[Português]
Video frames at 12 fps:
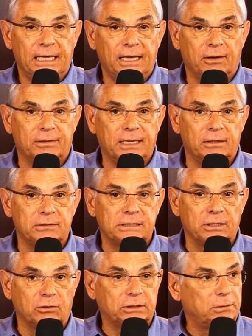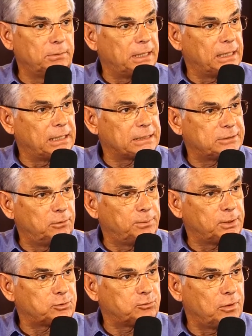Eu quero dizer que eu tenho uma relação
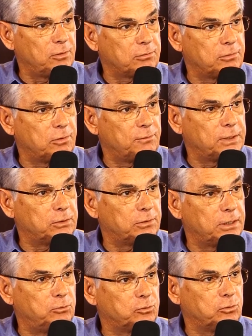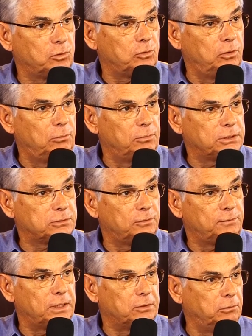pessoal com o governador Raimundo Colombo,
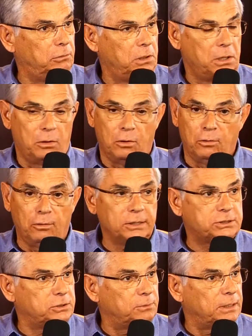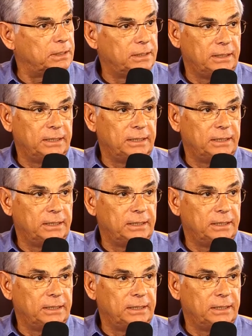ex-governador, ótima.